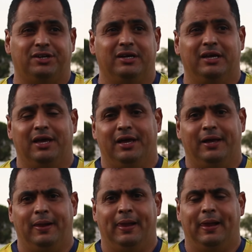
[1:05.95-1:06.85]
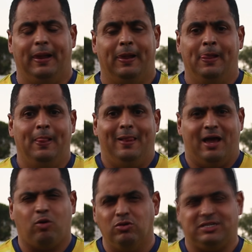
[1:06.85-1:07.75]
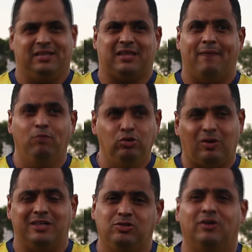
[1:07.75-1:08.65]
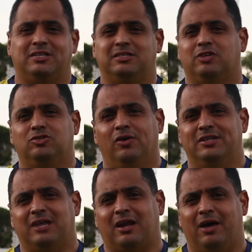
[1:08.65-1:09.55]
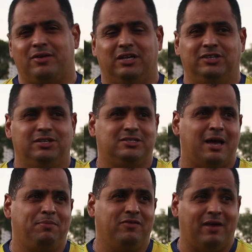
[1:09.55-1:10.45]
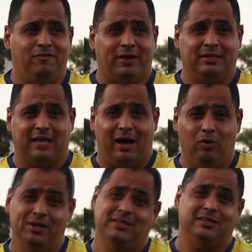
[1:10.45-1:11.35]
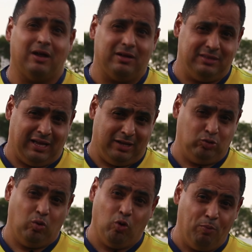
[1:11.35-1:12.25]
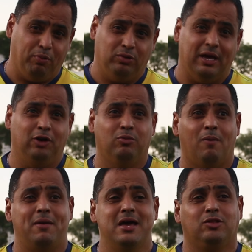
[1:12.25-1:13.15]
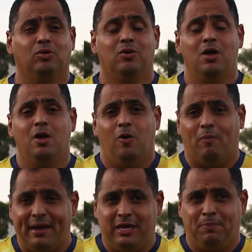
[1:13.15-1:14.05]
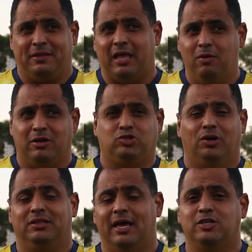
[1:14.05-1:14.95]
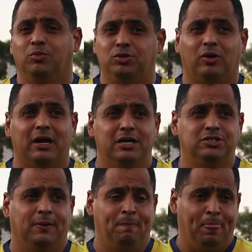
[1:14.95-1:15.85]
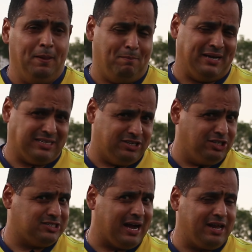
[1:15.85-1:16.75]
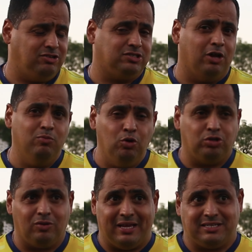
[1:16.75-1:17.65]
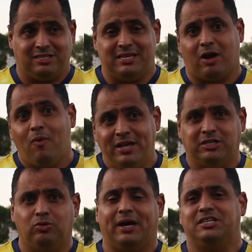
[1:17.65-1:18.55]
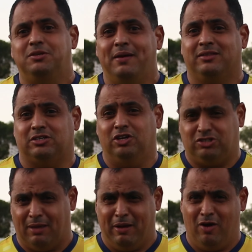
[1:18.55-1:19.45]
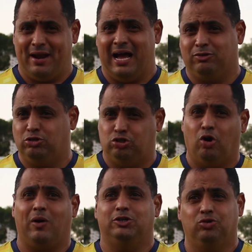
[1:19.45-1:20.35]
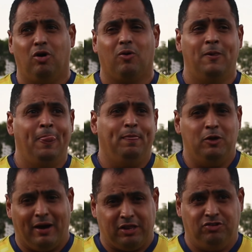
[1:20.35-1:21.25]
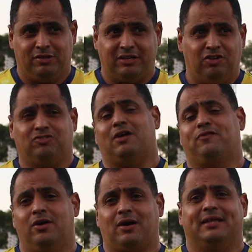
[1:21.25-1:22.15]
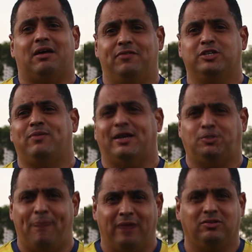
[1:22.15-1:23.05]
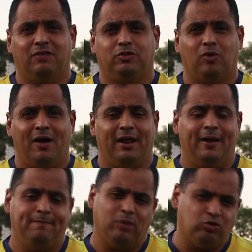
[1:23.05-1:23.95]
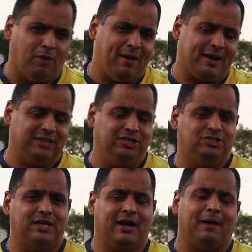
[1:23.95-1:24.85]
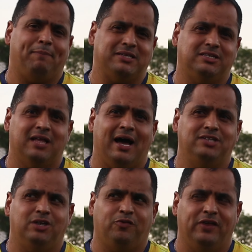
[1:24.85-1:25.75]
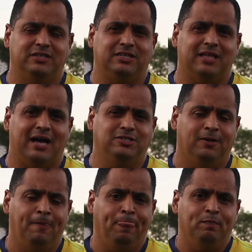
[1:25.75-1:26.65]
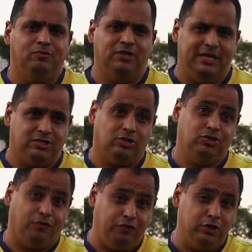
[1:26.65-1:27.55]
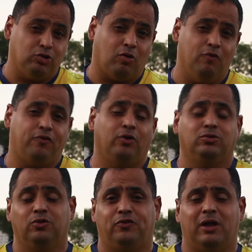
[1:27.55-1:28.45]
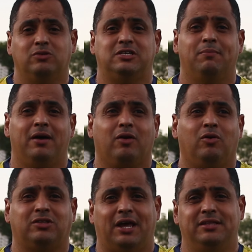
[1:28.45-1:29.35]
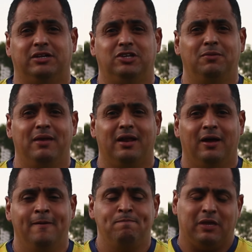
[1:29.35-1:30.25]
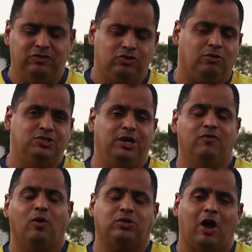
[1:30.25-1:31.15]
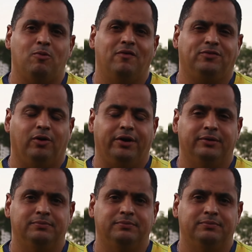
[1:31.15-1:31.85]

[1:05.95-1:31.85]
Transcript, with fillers: Né? É, é, é, concentrar muito nas nossas ações. É claro que a gente sabe que vai enfrentar o líder da, da, do grupo né, no momento, uma equipe que tem uma solidez muito grande, mas a gente está acreditando muito nessa sequência do crescimento. A gente tem melhorado de jogo a jogo. Eu acredito que a gente está ficando cada vez mais perto da vitória, né? Então, tomara que a gente tenha a capacidade e a felicidade de nesse difícil confronto do final de semana contra a Inter de Limeira, a gente consiga voltar com uma vitória.